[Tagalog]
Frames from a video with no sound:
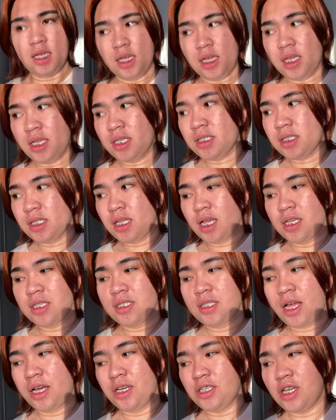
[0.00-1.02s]
is
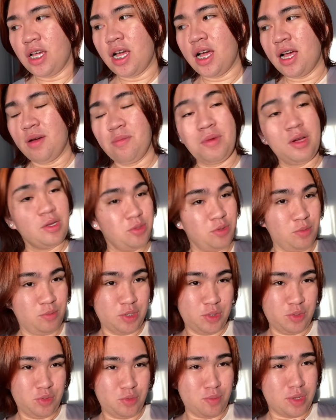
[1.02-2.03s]
nag-start siyang
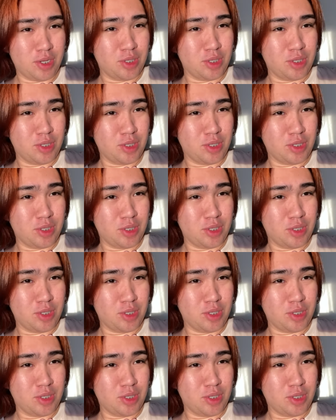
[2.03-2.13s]
mag-zumba-zumba.